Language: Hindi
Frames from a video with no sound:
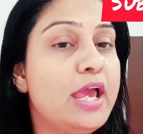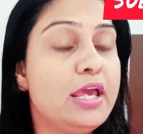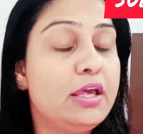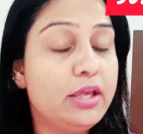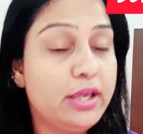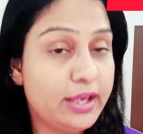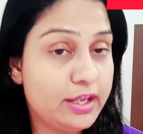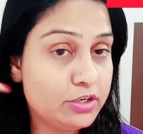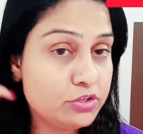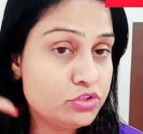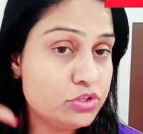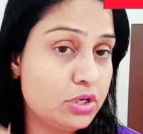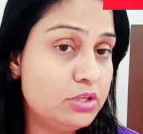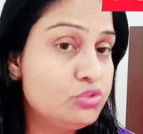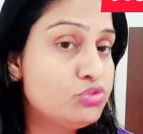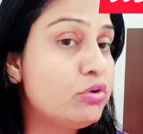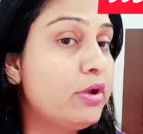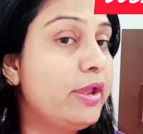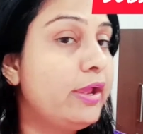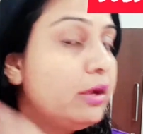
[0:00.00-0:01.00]
हेयर
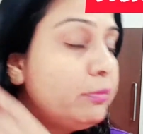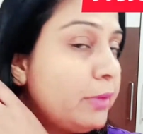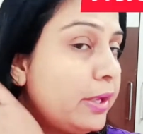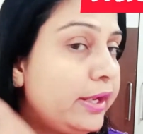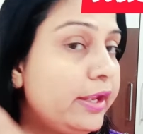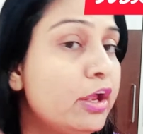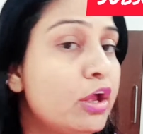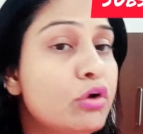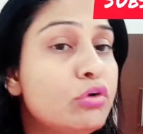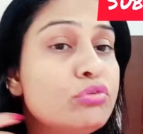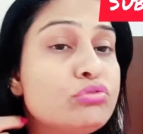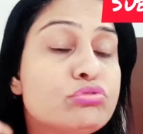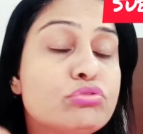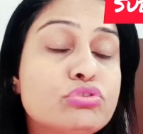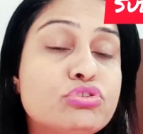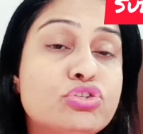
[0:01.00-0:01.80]
जो है हमारे उसको